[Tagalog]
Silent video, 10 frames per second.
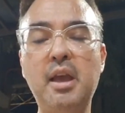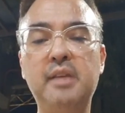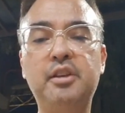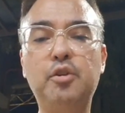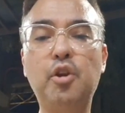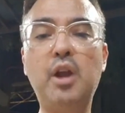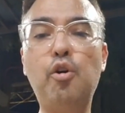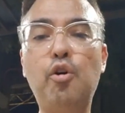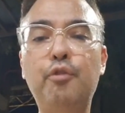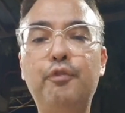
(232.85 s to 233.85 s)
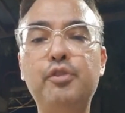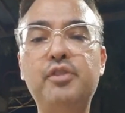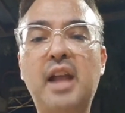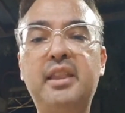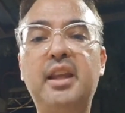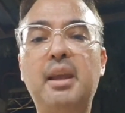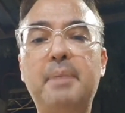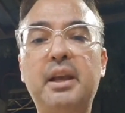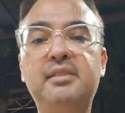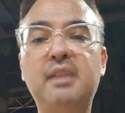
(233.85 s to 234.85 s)
Siguro nako-confuse natin na
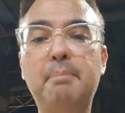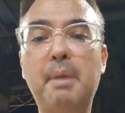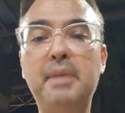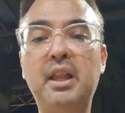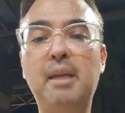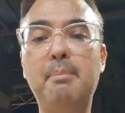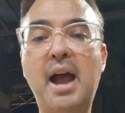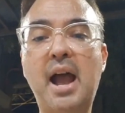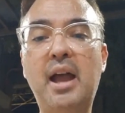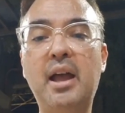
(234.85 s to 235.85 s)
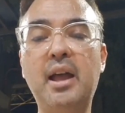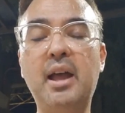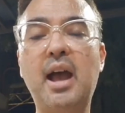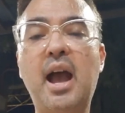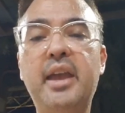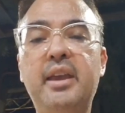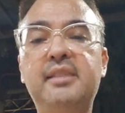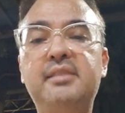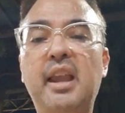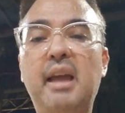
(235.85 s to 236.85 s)
pag isang pamilya ba ay
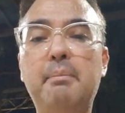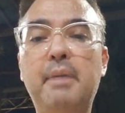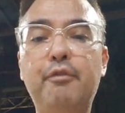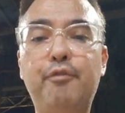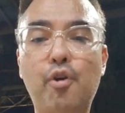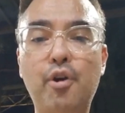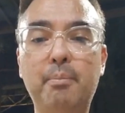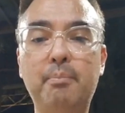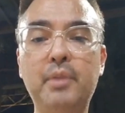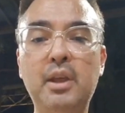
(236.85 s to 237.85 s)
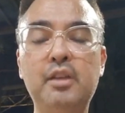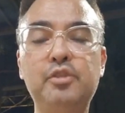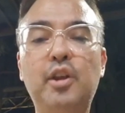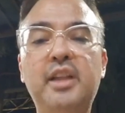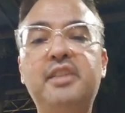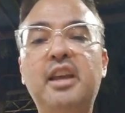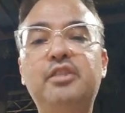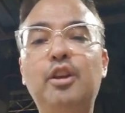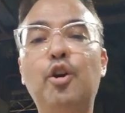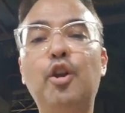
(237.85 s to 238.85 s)
isa lang bang form. So, let's say
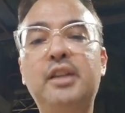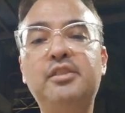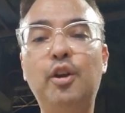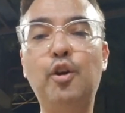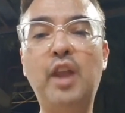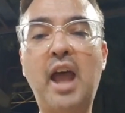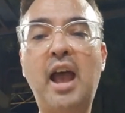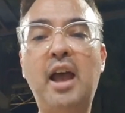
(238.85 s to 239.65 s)
si lola at si lola,